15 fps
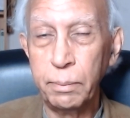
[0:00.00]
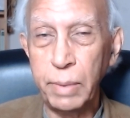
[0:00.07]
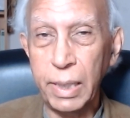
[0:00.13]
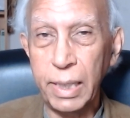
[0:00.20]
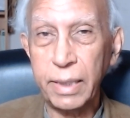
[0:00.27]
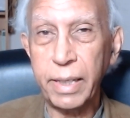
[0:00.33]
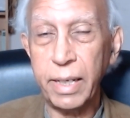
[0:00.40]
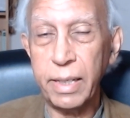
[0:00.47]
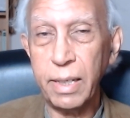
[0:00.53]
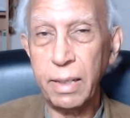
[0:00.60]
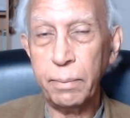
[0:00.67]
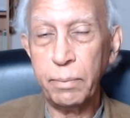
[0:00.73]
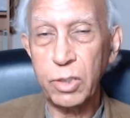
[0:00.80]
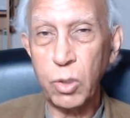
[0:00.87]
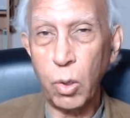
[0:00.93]
मिल के ना
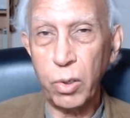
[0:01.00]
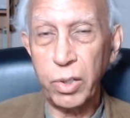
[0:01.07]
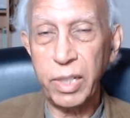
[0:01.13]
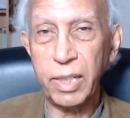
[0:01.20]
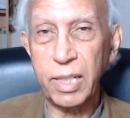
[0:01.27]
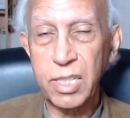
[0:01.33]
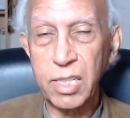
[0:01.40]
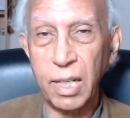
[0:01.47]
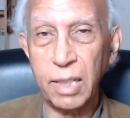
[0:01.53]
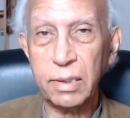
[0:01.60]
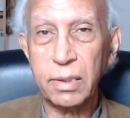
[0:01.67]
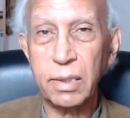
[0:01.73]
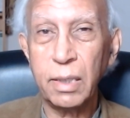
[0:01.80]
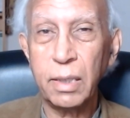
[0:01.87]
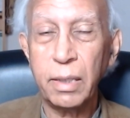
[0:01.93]
मेजॉरिटी के
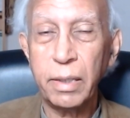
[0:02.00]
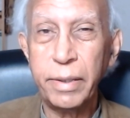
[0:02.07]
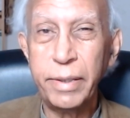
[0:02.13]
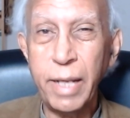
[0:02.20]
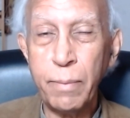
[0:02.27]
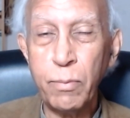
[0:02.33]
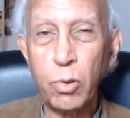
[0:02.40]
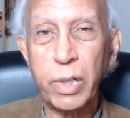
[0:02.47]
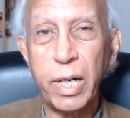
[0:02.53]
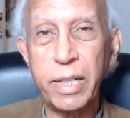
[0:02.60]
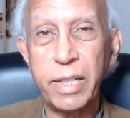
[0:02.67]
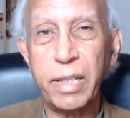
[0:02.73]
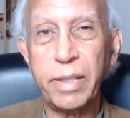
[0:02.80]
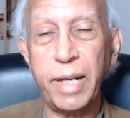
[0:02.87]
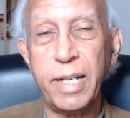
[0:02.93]
साथ
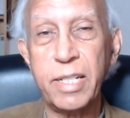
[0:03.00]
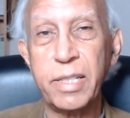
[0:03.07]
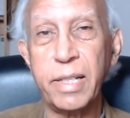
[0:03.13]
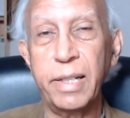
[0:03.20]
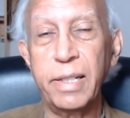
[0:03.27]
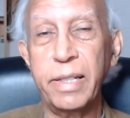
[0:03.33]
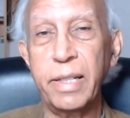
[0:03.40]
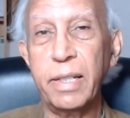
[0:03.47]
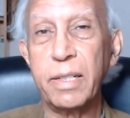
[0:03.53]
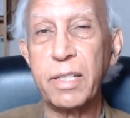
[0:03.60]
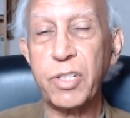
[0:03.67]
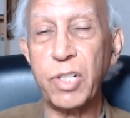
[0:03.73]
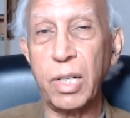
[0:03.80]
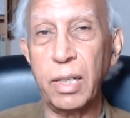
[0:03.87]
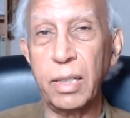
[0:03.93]
डेमोक्रेटिक राइट्स के लिए
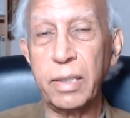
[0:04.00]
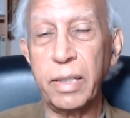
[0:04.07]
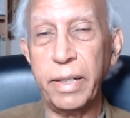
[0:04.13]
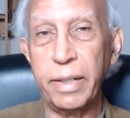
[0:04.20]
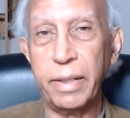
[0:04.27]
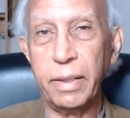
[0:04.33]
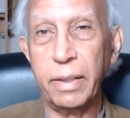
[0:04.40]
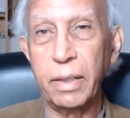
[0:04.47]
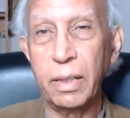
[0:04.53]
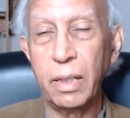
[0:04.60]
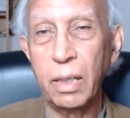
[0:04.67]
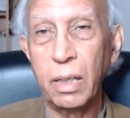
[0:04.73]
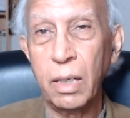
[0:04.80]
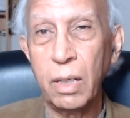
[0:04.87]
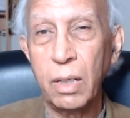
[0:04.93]
स्ट्रगल करें
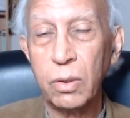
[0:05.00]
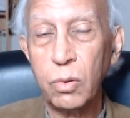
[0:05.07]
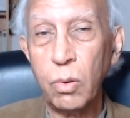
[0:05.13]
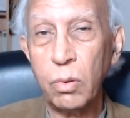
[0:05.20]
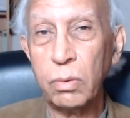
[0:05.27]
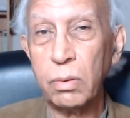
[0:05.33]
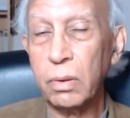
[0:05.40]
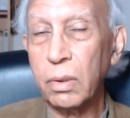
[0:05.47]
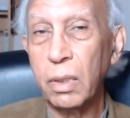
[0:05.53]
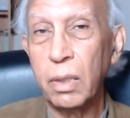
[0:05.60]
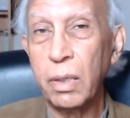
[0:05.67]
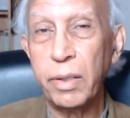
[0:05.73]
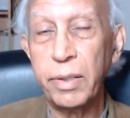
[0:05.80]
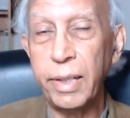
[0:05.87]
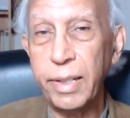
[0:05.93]
तो
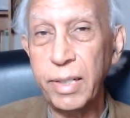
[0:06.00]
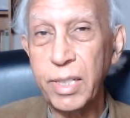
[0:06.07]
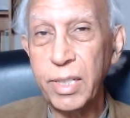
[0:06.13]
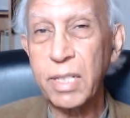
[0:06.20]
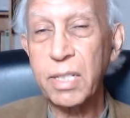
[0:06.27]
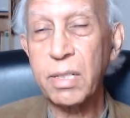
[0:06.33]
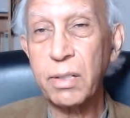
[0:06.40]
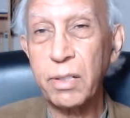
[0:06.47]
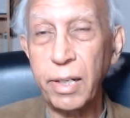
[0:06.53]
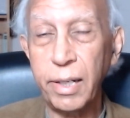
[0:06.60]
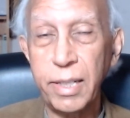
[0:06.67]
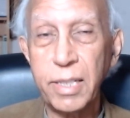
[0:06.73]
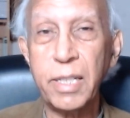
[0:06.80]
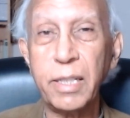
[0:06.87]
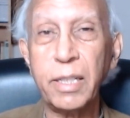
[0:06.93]
रिलीजियस
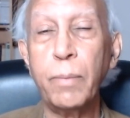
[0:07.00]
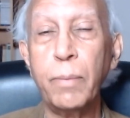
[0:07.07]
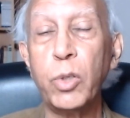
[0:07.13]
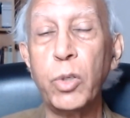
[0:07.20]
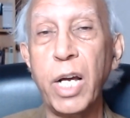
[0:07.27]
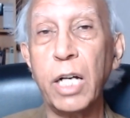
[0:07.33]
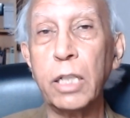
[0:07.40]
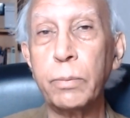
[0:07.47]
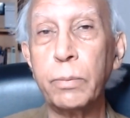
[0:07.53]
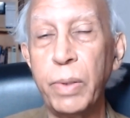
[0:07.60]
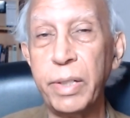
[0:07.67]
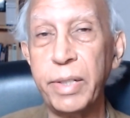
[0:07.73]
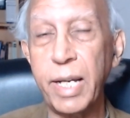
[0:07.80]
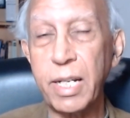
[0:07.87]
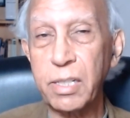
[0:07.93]
रिलीजन की बुनियाद
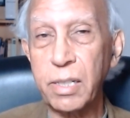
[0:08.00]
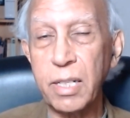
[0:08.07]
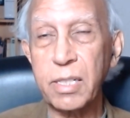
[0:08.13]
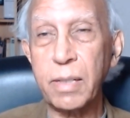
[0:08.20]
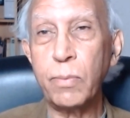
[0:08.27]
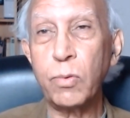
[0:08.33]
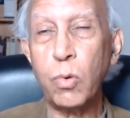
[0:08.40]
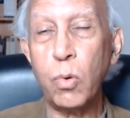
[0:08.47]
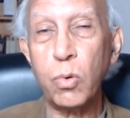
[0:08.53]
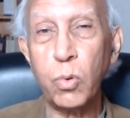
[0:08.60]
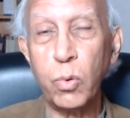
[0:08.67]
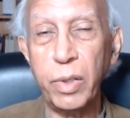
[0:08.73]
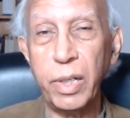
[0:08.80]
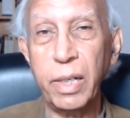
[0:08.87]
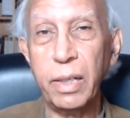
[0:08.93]
पे नेशनलिज्म को
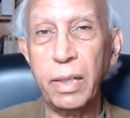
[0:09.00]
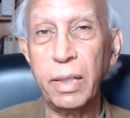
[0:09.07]
उन्होंने